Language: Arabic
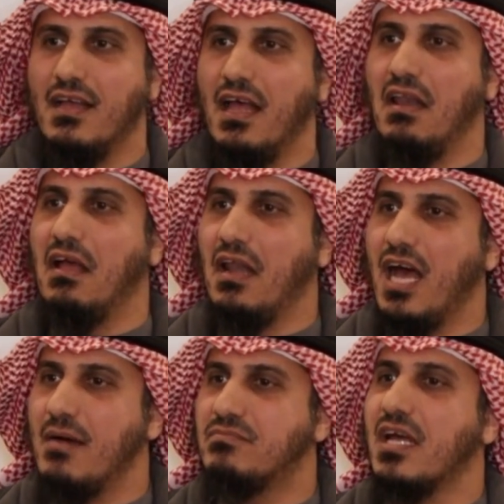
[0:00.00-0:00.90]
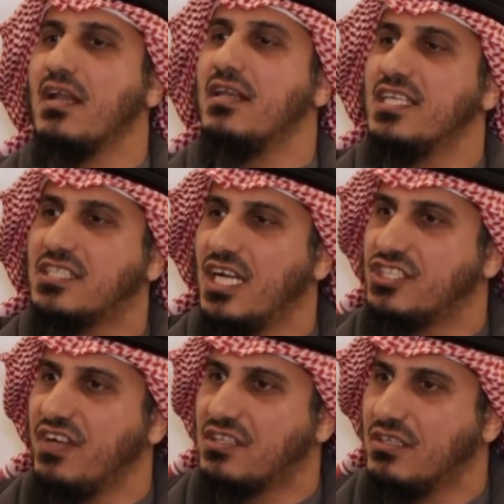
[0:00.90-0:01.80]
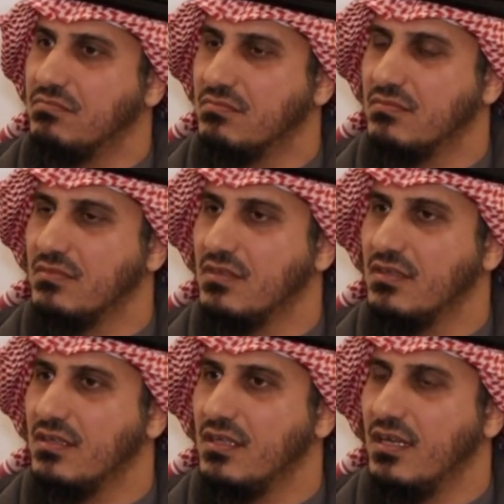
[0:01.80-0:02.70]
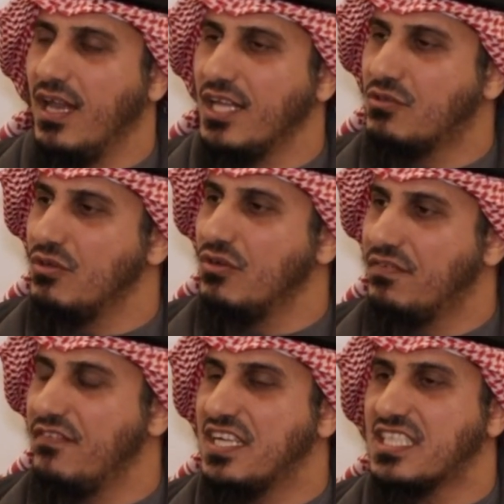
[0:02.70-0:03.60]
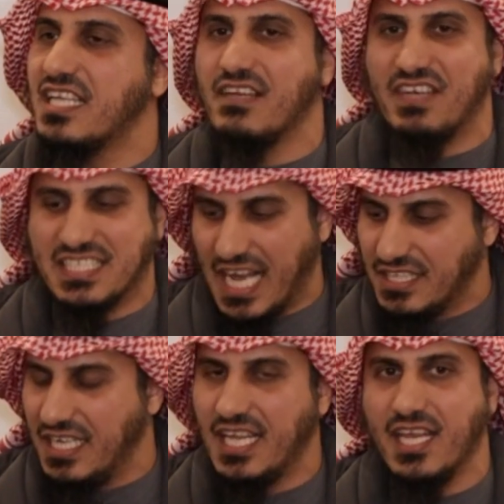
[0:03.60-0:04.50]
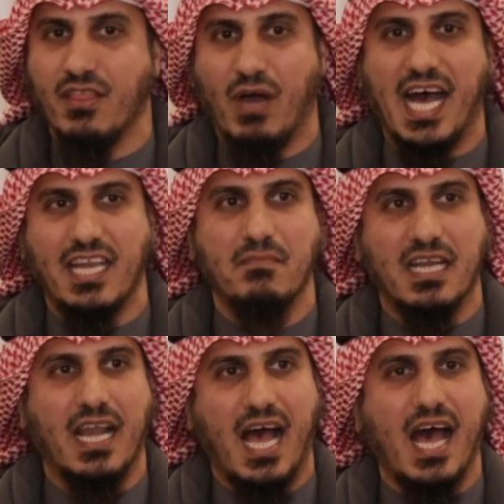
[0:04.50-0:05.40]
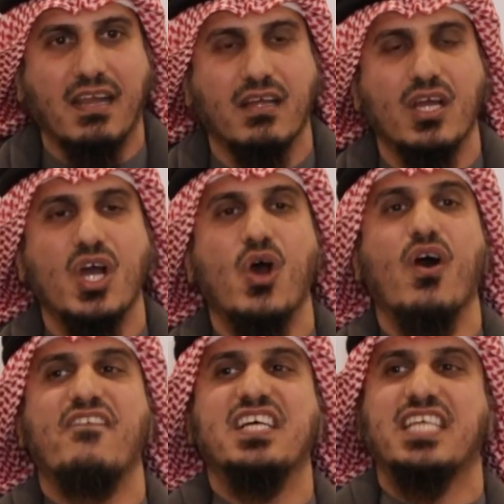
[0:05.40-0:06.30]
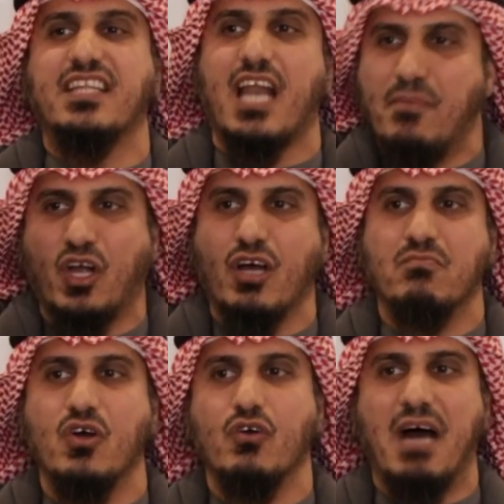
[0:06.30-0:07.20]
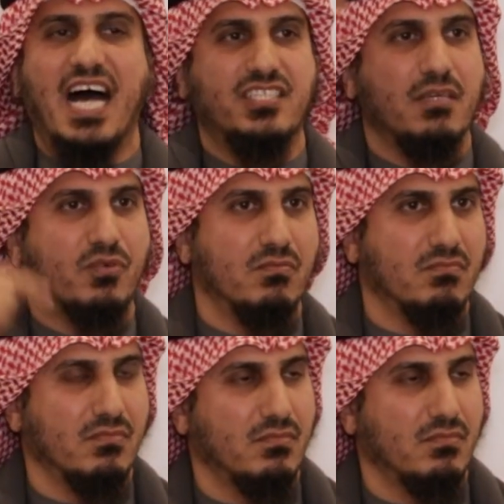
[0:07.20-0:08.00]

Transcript: الاعلام ترى الناس كاشفتكم لا تقولون في فساد الفساد الذي نعاني منه الآن هو فساد ربعكم ومعازيبكم